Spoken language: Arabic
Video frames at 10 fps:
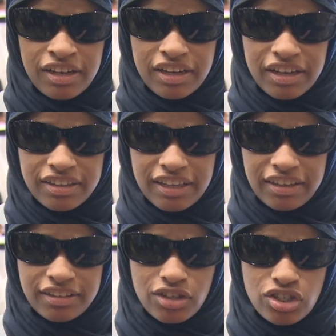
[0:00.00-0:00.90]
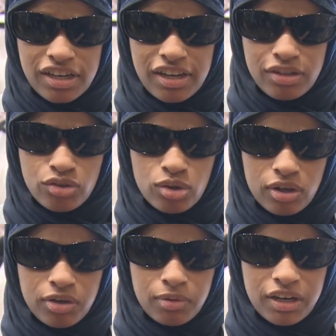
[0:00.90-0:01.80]
آه، تحتاج إلى
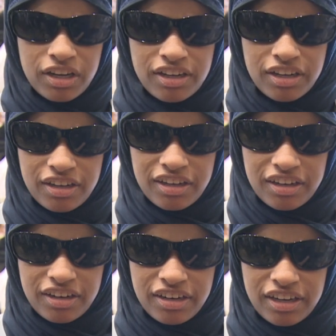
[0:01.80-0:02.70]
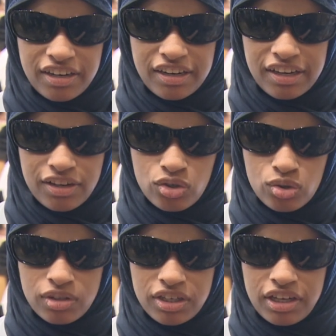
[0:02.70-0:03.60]
الجهد وها أنا أرى أن
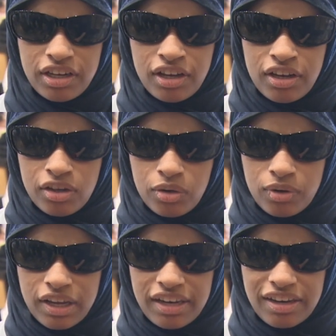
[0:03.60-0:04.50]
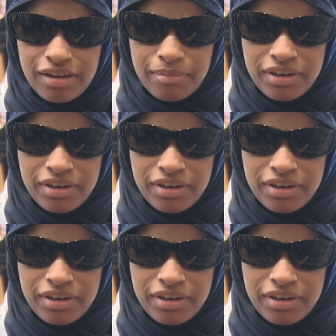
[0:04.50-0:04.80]
جهدي يكلل